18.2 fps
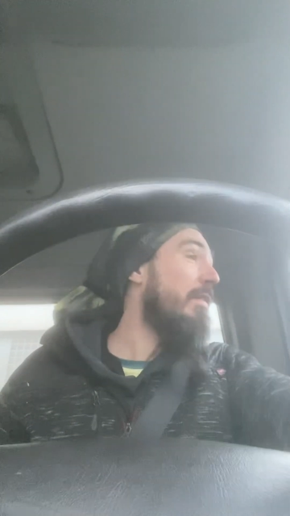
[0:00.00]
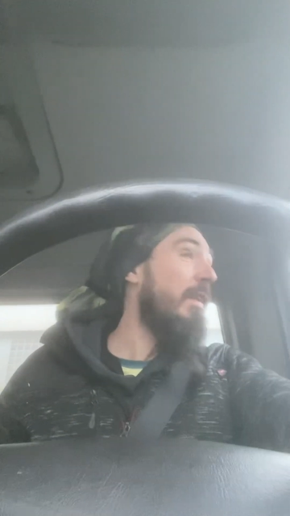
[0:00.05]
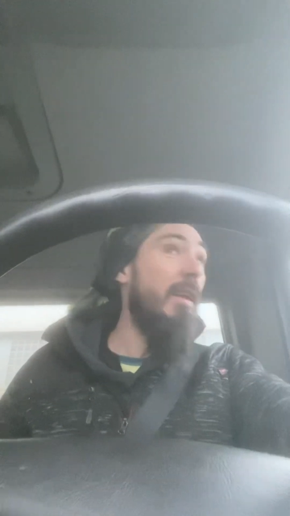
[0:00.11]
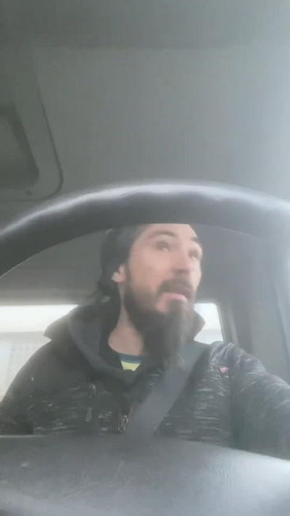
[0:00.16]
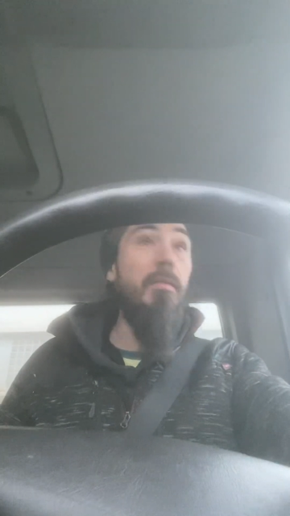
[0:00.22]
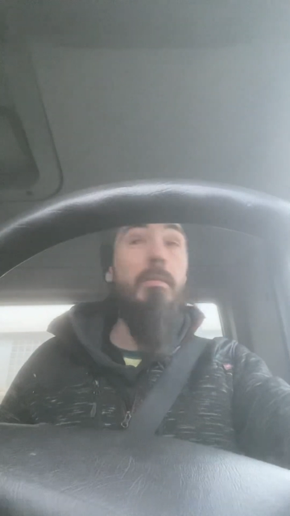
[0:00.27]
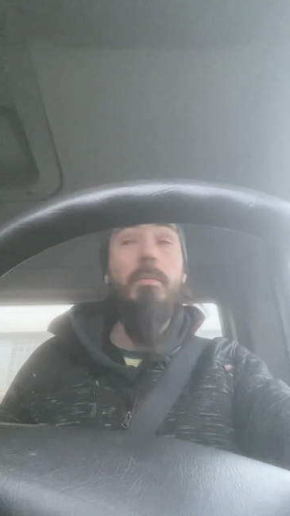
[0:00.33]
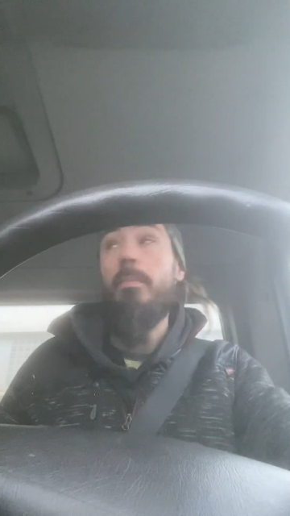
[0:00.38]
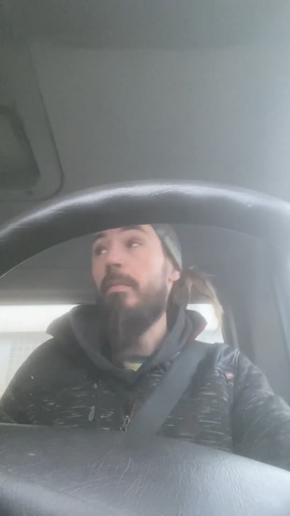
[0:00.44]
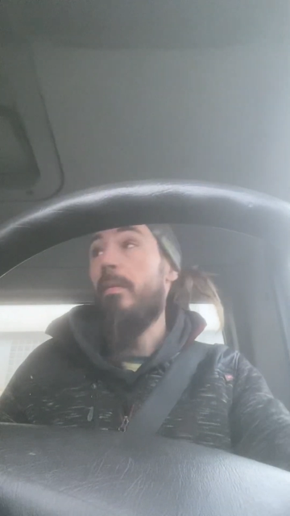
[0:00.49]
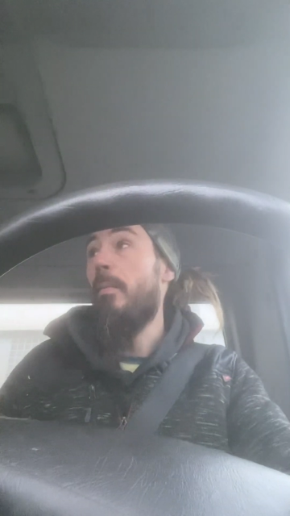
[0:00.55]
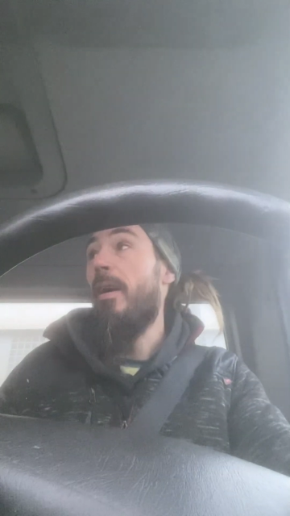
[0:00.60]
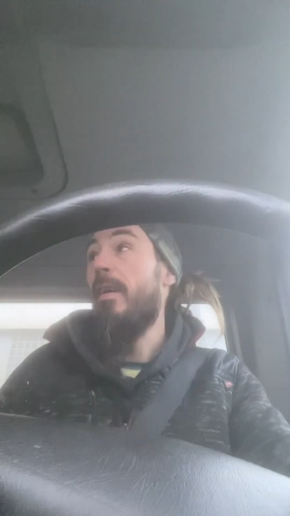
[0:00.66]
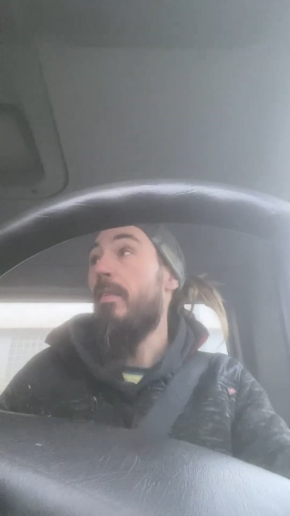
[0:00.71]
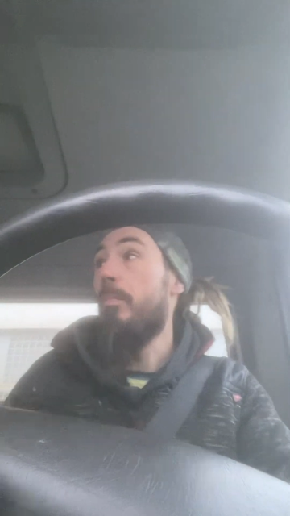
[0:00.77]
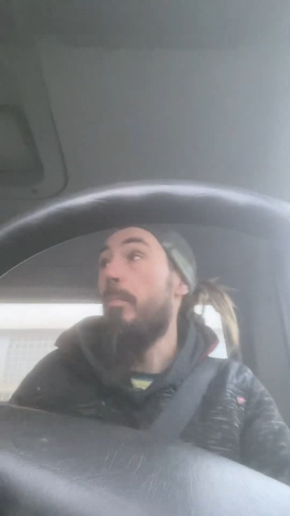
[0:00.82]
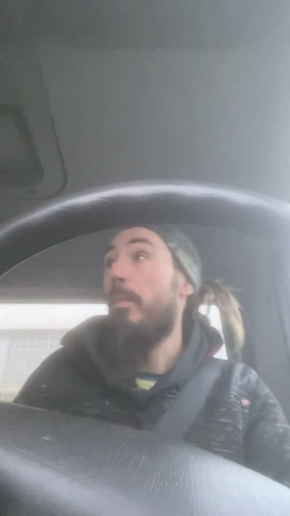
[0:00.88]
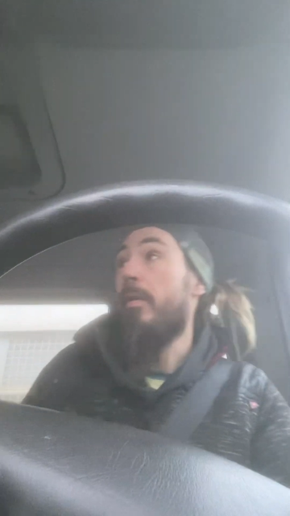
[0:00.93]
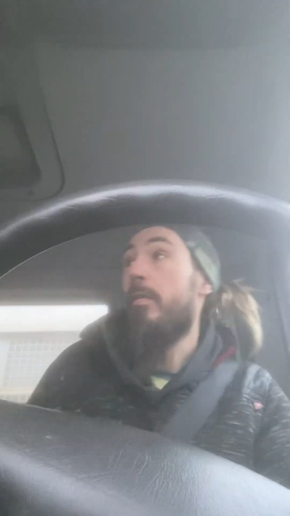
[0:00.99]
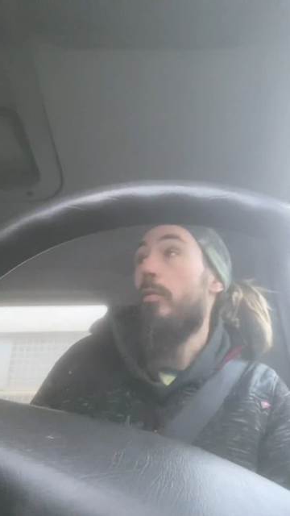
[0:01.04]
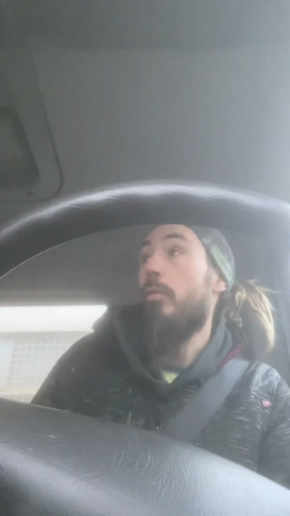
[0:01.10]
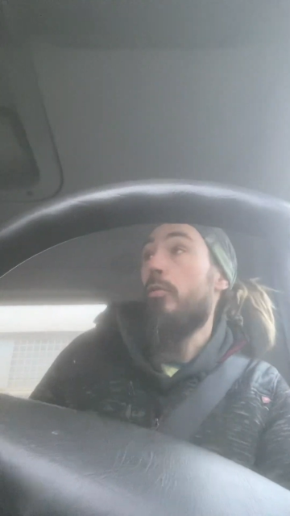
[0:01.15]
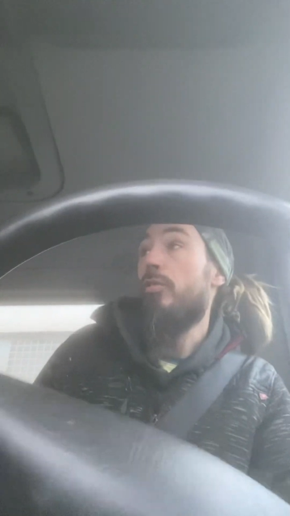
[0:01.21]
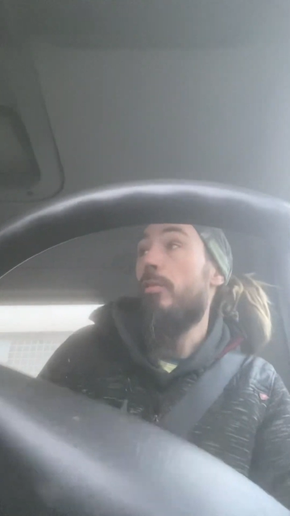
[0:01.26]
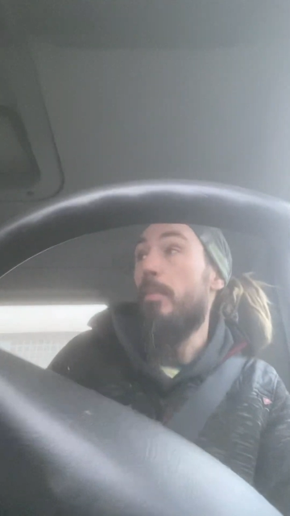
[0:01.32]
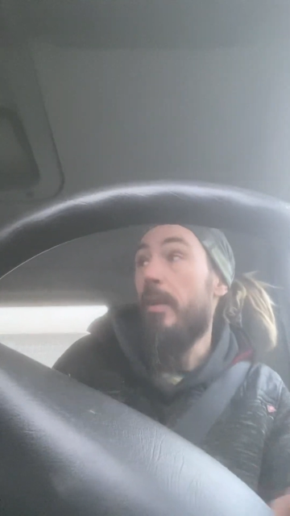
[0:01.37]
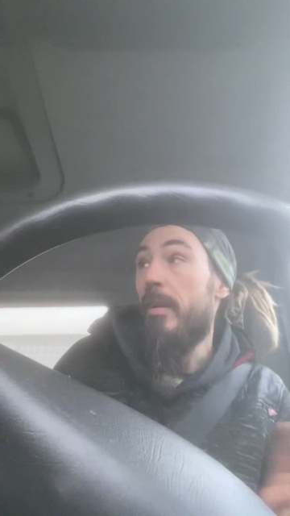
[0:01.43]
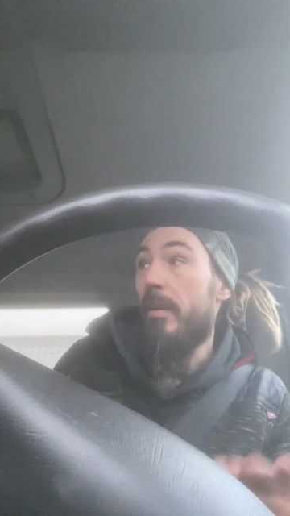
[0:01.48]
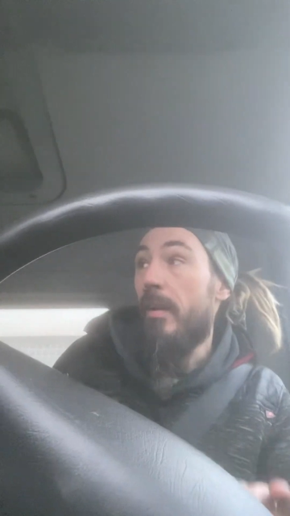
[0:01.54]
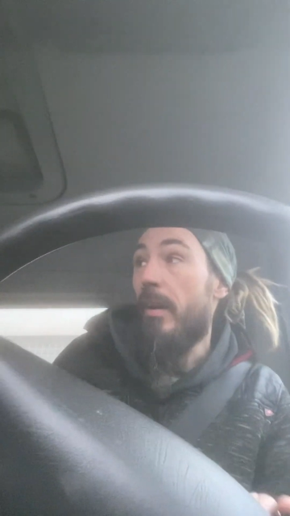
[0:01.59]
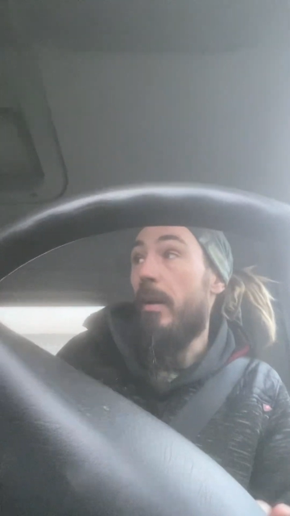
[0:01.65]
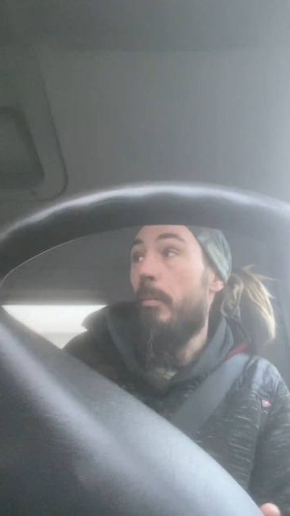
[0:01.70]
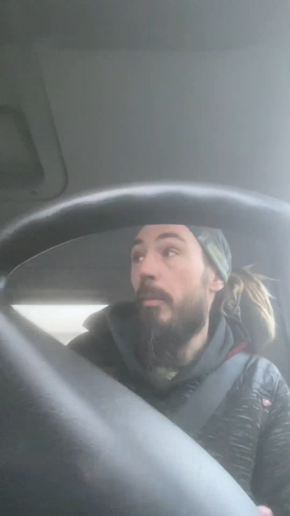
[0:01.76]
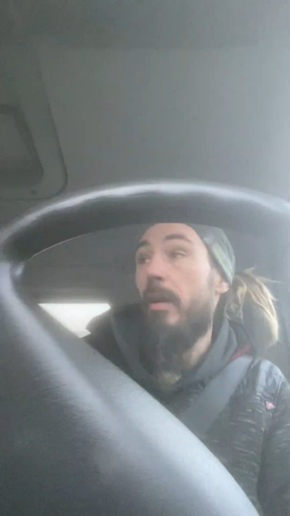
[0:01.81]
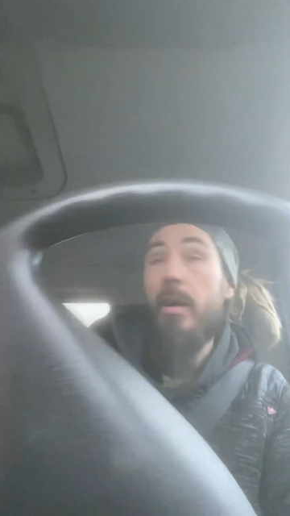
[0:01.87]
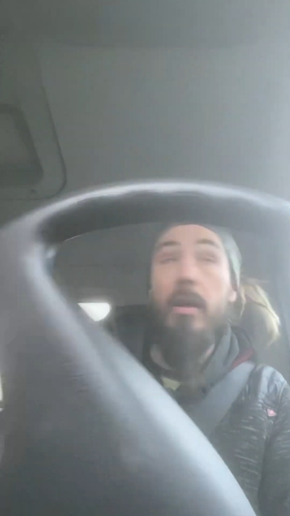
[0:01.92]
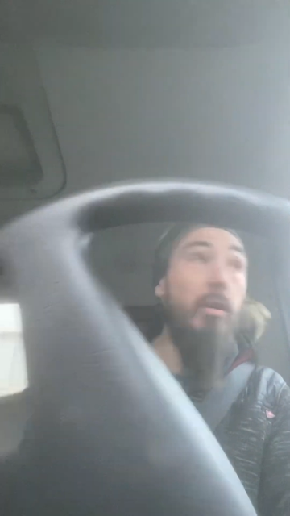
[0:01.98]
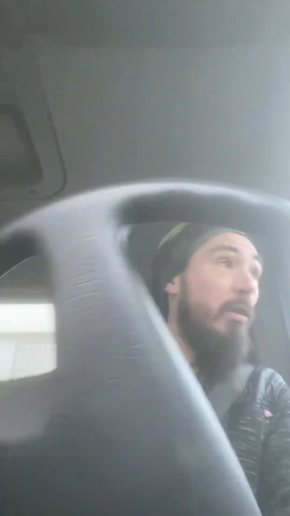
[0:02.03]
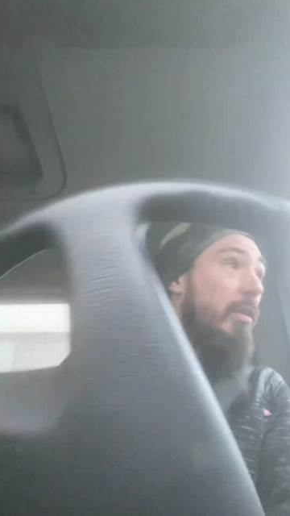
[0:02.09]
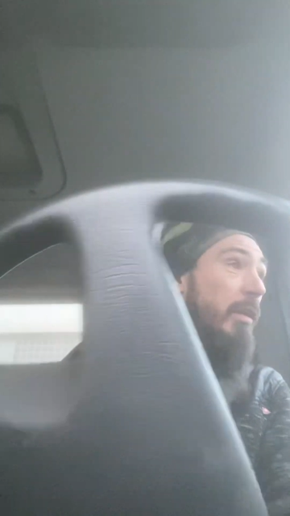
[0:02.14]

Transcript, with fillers: Während die meisten bei Social Media immer ja noch